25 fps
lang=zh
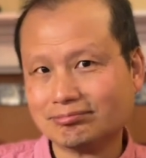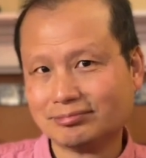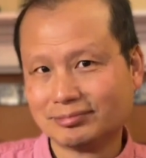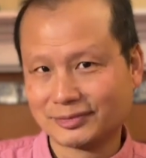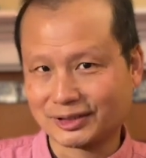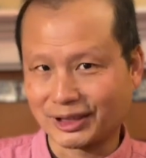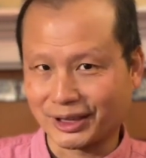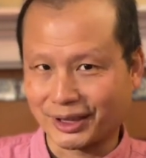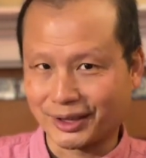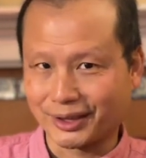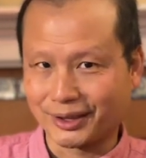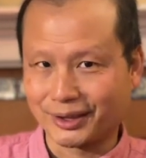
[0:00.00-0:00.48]

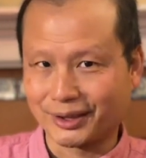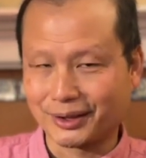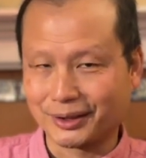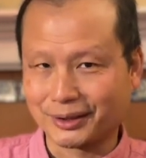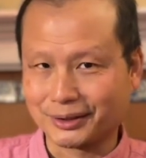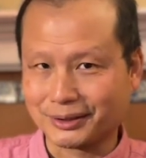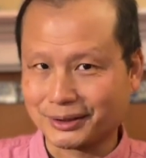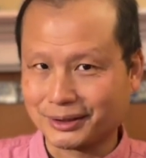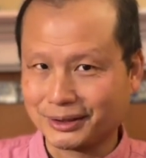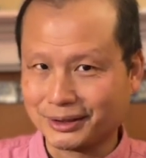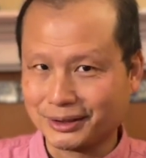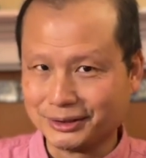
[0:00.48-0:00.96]
这个
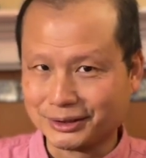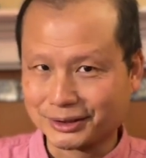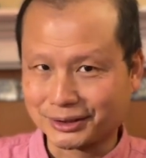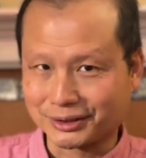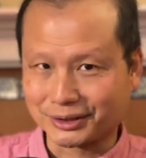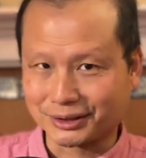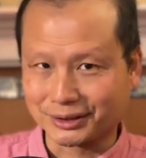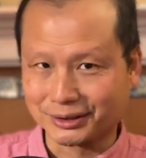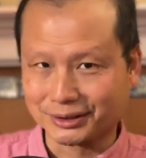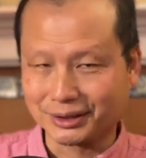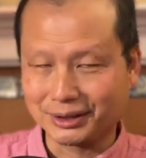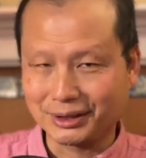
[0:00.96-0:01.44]

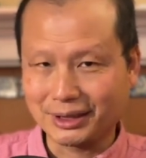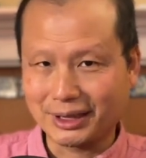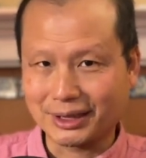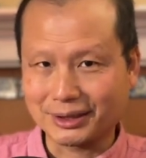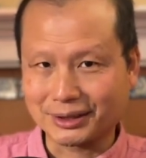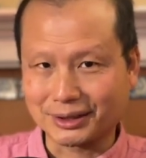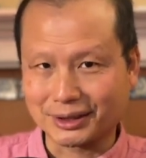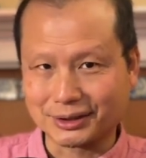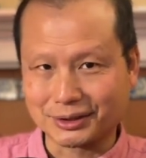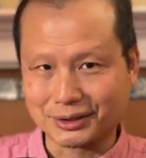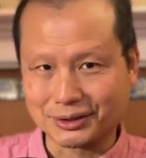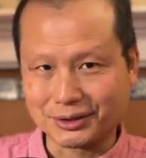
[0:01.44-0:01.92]
实验
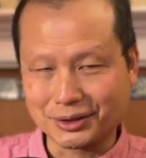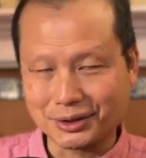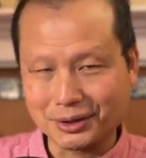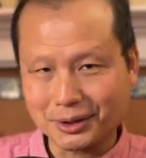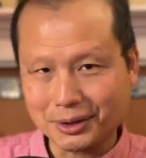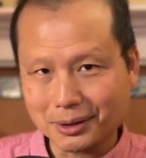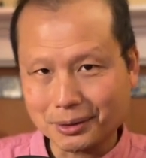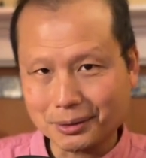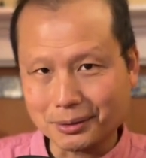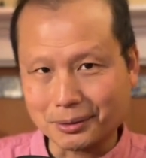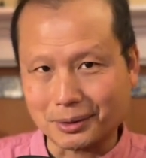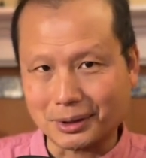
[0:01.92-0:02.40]
的
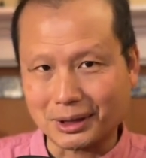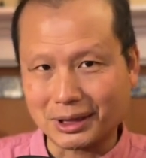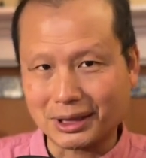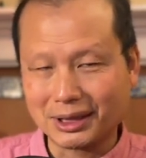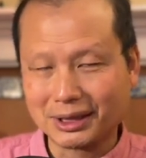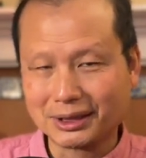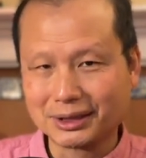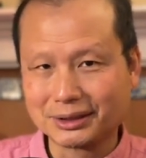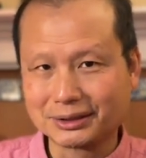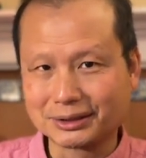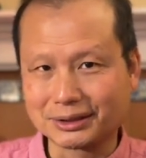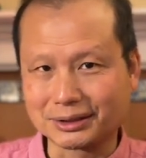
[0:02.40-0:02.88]
结果
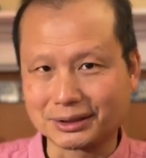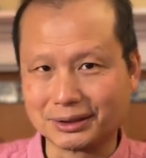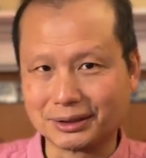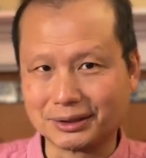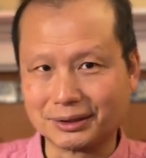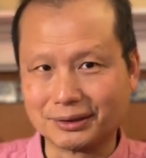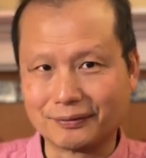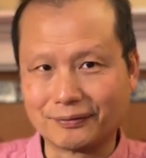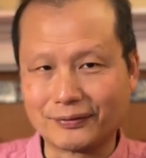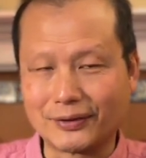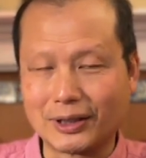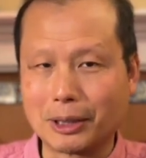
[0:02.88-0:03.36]

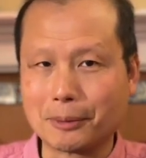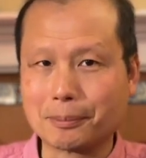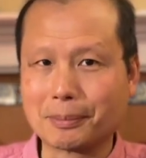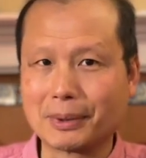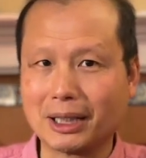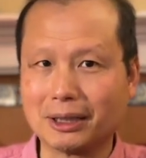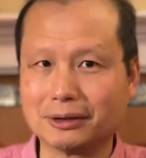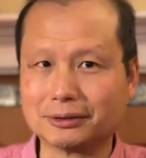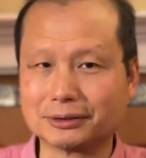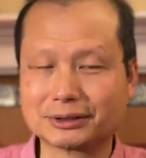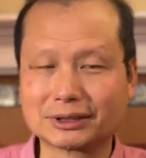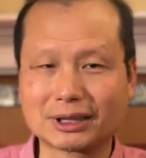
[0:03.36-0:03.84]
是发
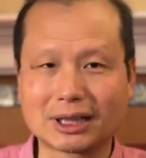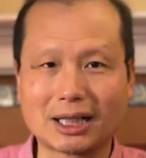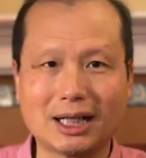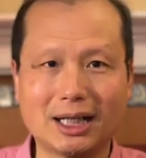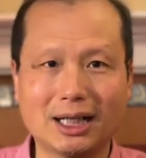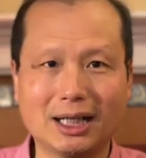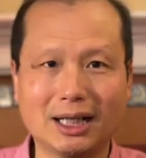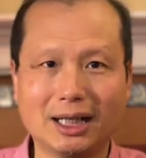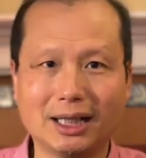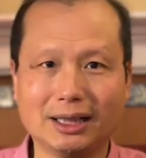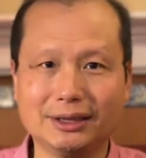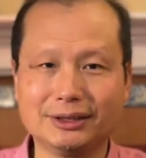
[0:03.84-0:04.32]
表
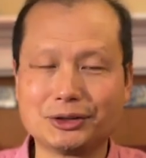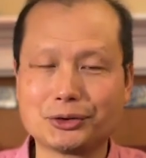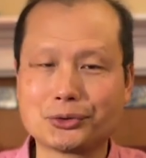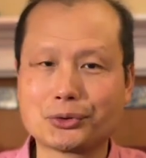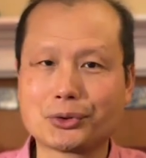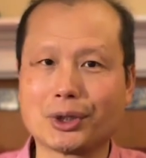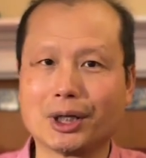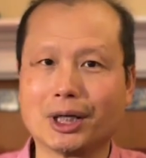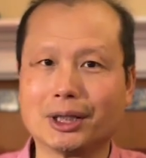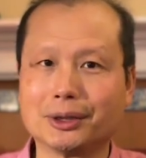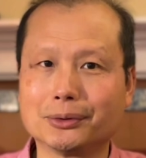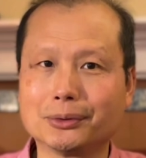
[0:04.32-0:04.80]
在
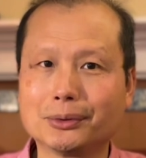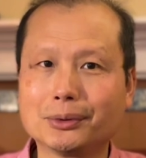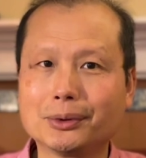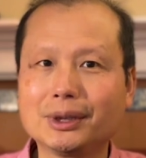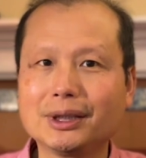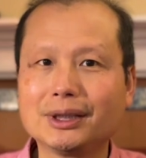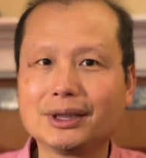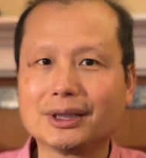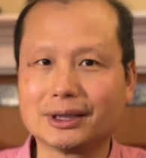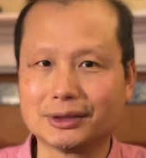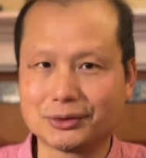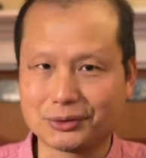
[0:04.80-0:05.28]
权
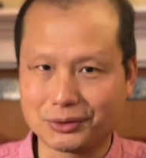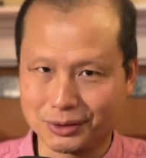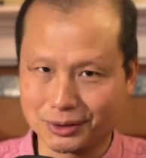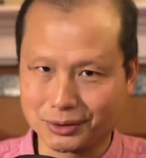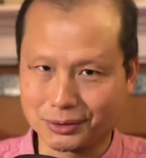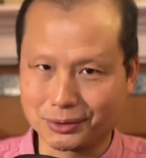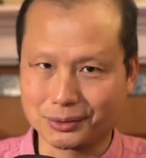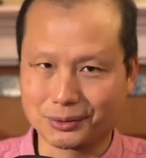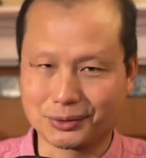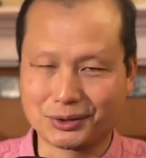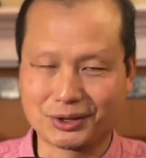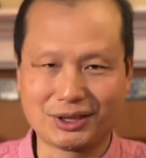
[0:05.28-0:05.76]
威的学
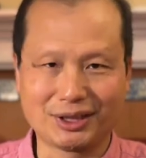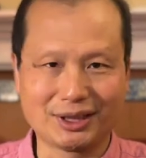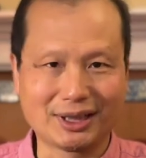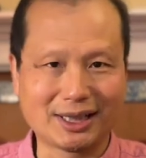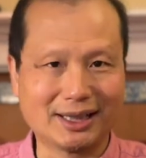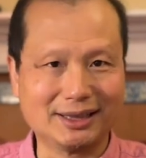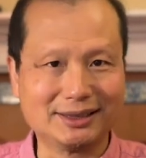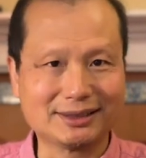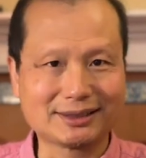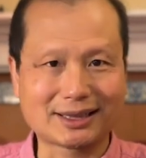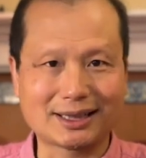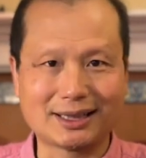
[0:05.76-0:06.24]
术期
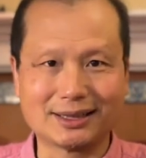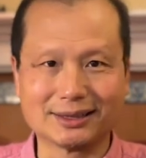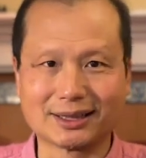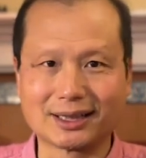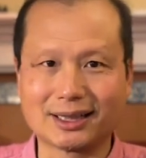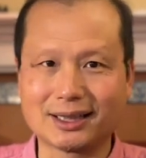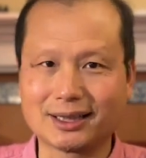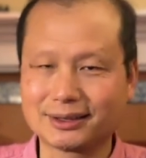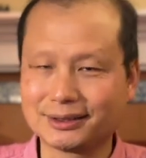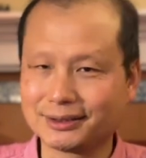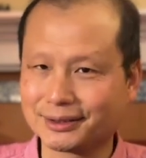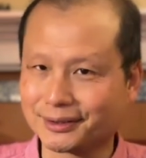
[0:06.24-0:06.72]
刊上
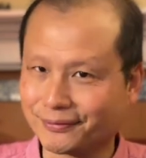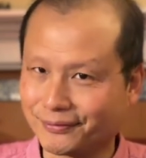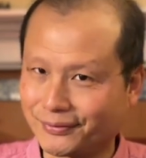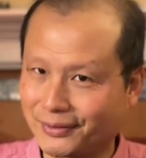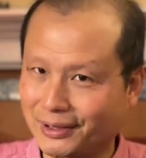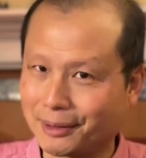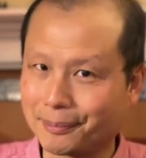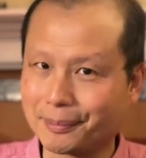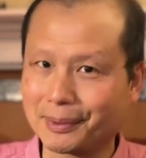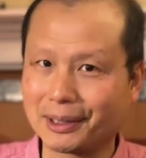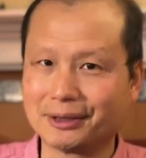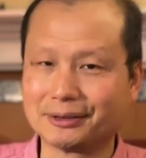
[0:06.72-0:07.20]
的，是
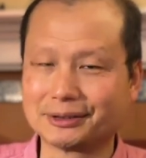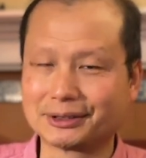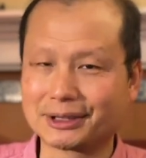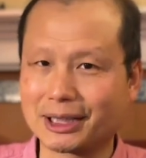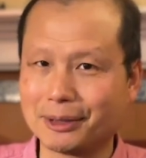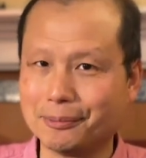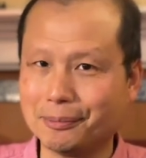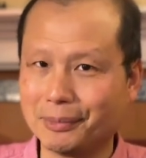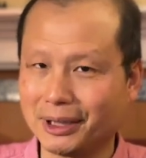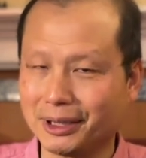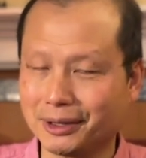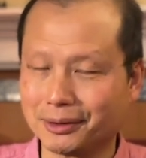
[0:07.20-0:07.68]
发表在
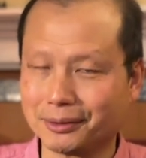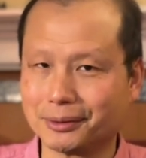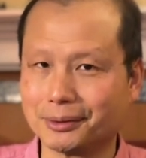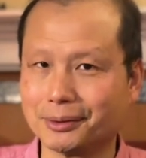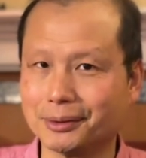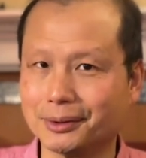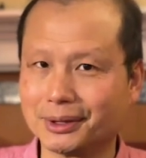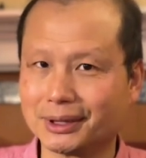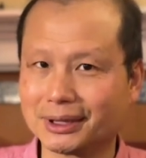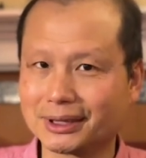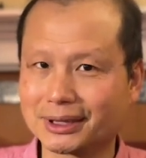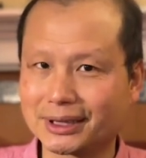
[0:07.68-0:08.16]
美
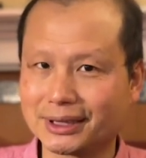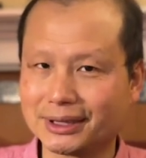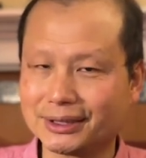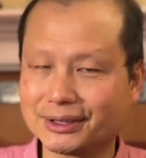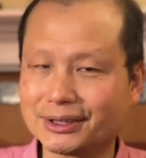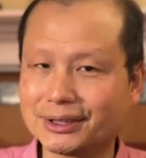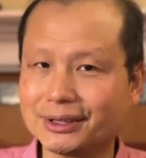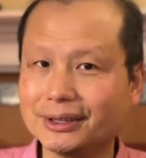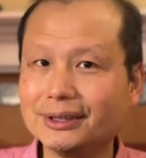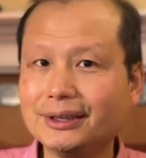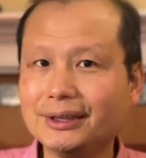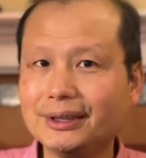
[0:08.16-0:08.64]
国的
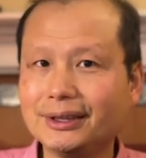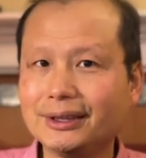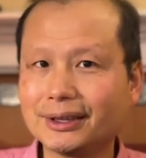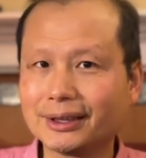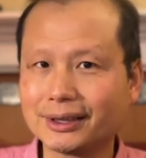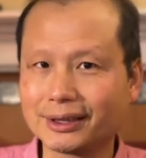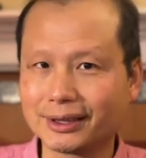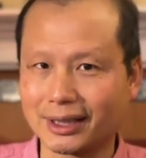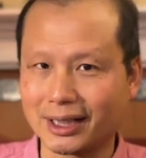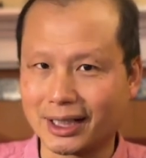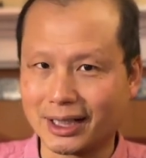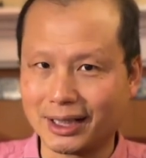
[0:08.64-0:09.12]
新英
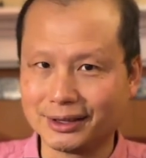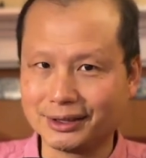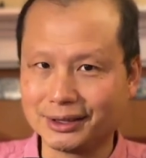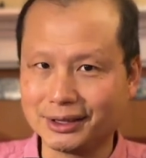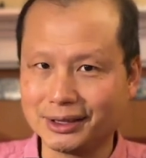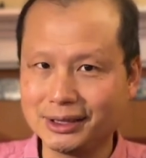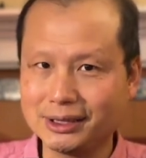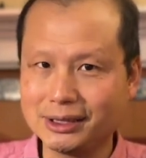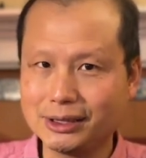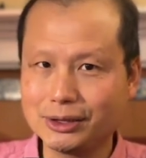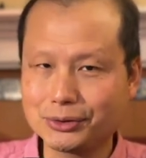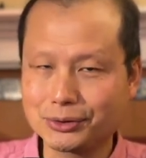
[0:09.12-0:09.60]
格兰
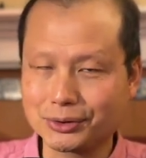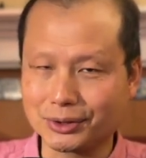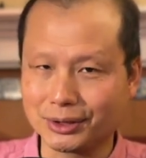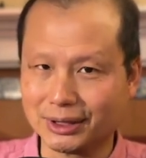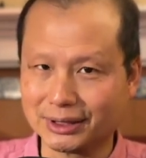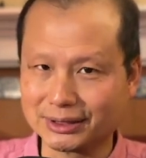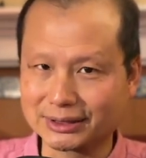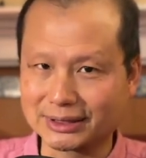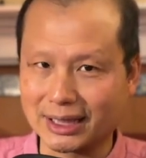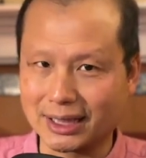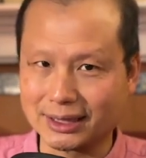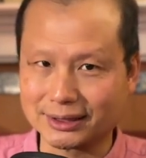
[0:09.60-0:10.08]
医
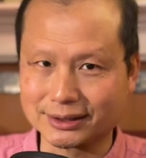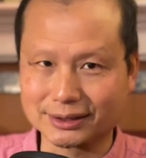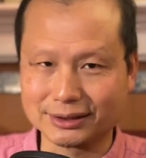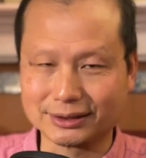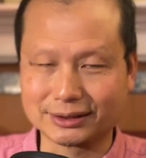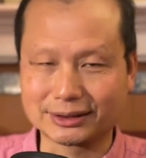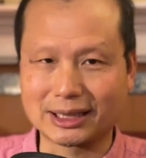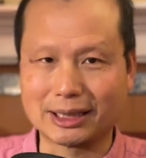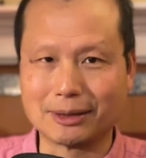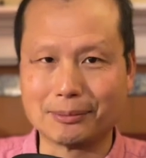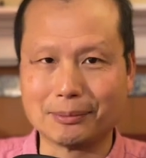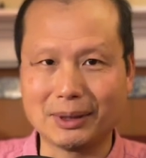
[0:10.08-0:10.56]
学杂志
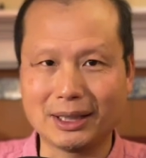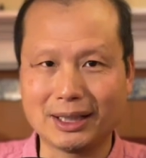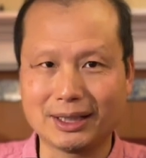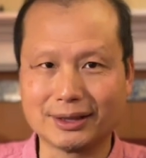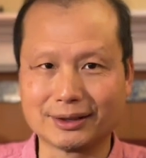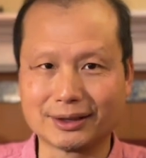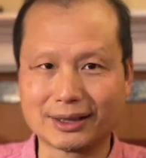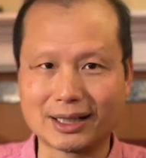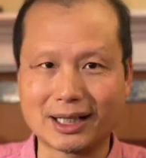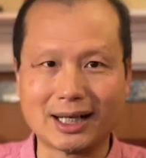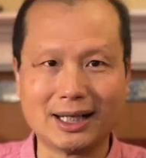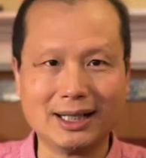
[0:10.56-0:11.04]
上
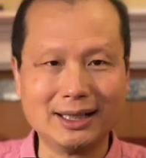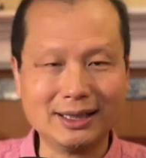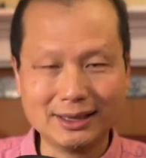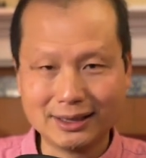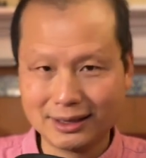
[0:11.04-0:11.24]
面的，